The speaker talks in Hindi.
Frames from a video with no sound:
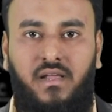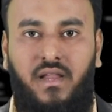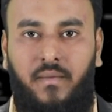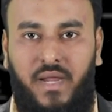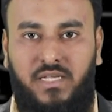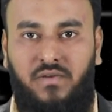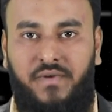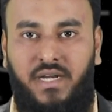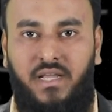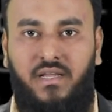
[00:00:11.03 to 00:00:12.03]
लेप्लास ऑफ
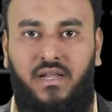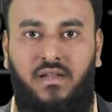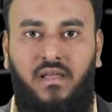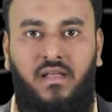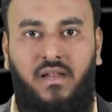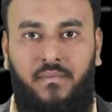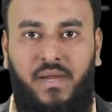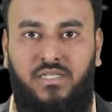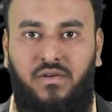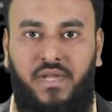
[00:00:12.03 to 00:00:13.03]
इंटीग्रल लेप्लास ऑफ